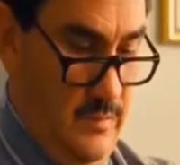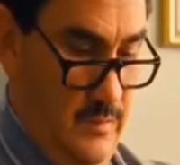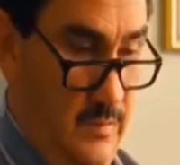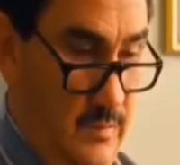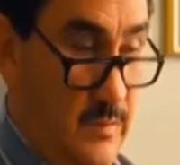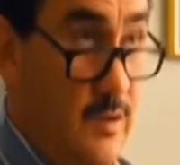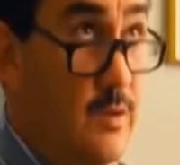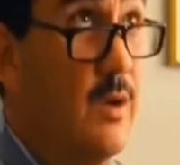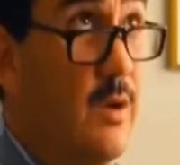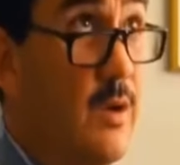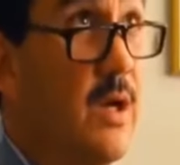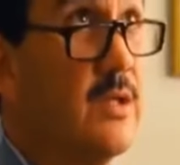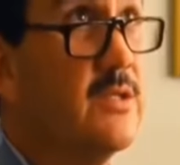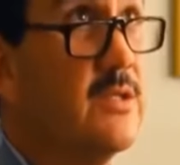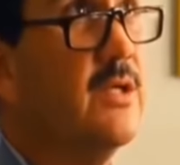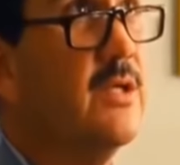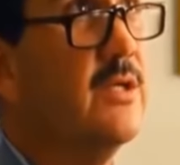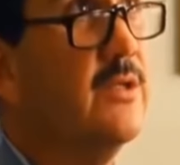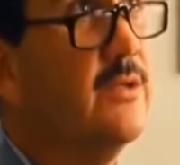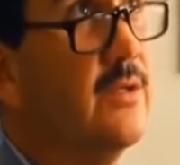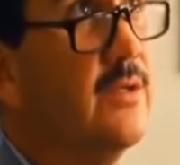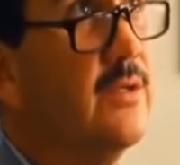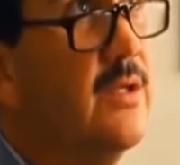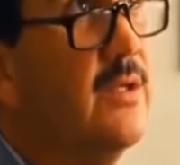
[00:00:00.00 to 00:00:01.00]
hiệu trưởng lại
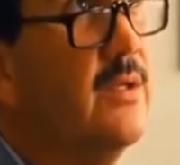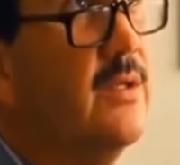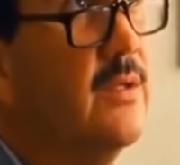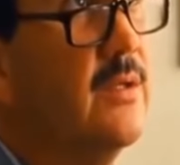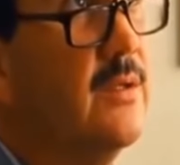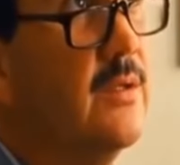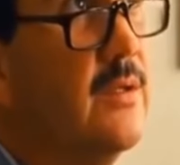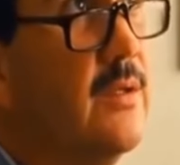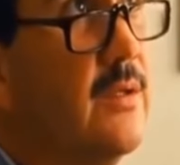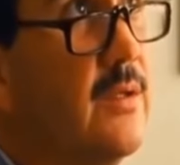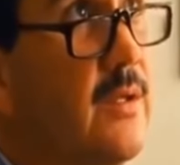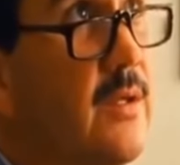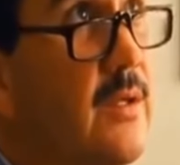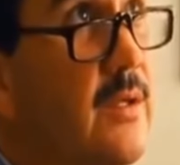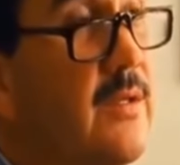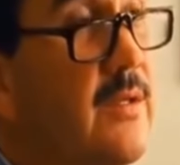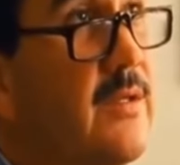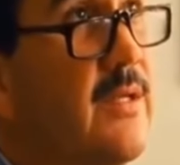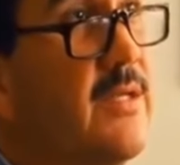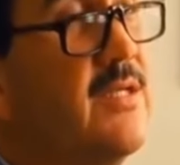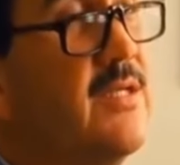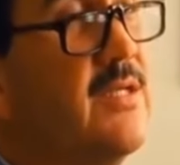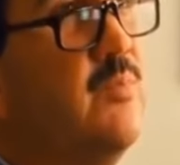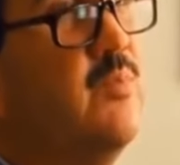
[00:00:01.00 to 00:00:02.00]
nói chạy xuyên quốc gia là học
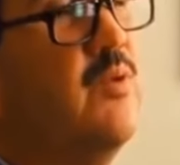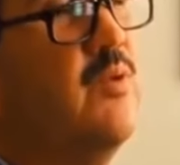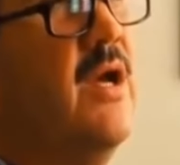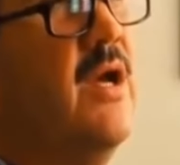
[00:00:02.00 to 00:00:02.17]
sinh của